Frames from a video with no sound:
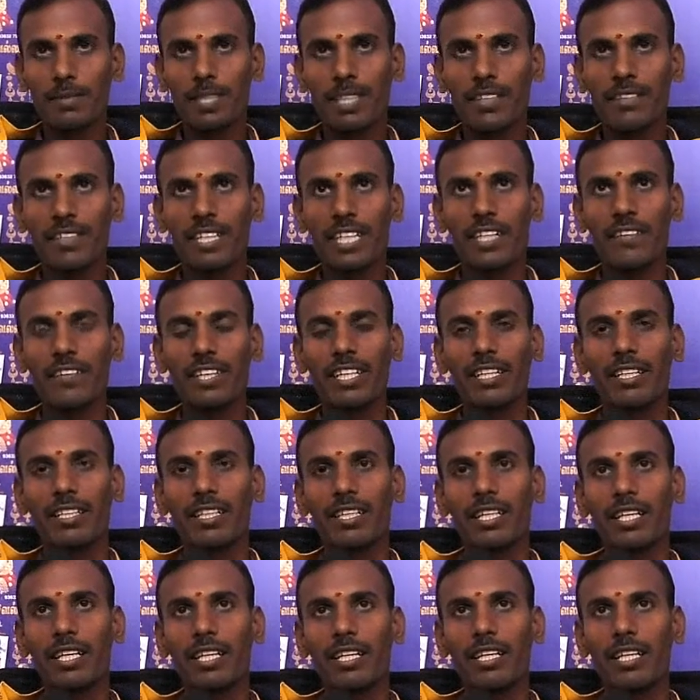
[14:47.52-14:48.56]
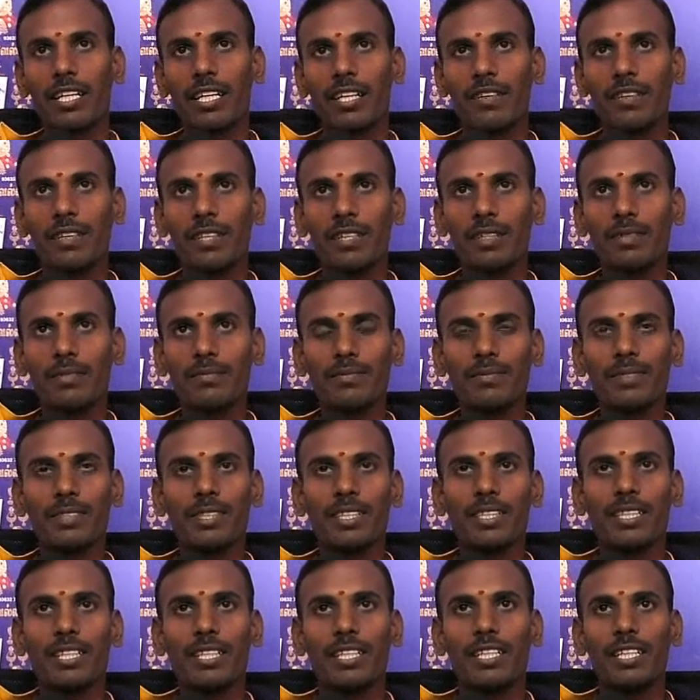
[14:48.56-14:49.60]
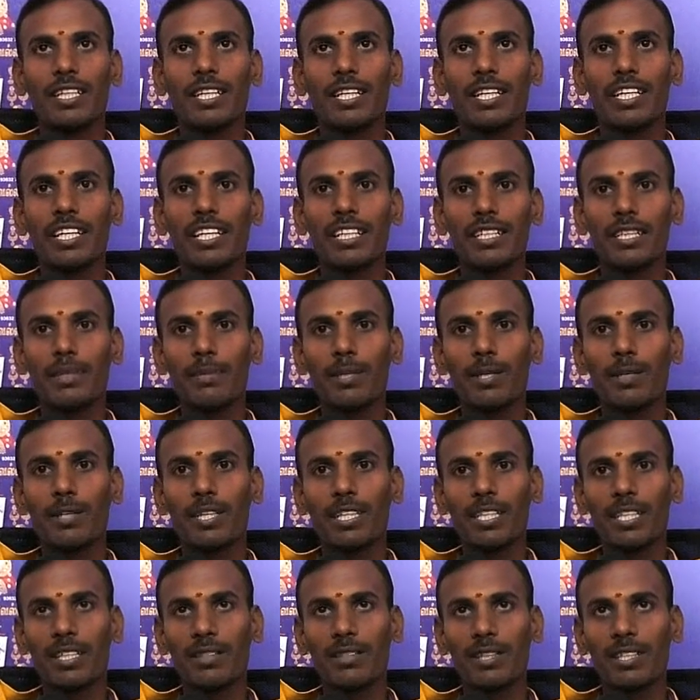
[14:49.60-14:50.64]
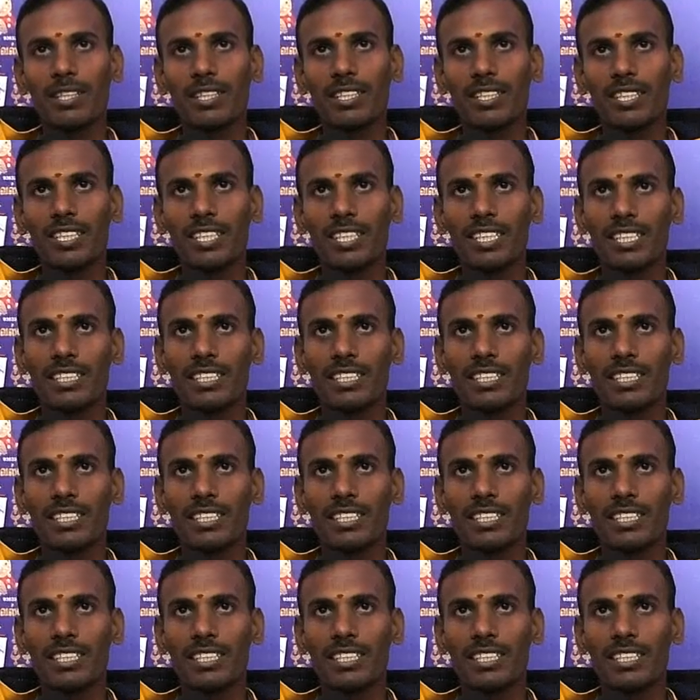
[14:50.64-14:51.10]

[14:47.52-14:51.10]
டிவி நேயர்கள் அனைவருக்கும் இனிய தீபாவளி நல்வாழ்த்துக்கள்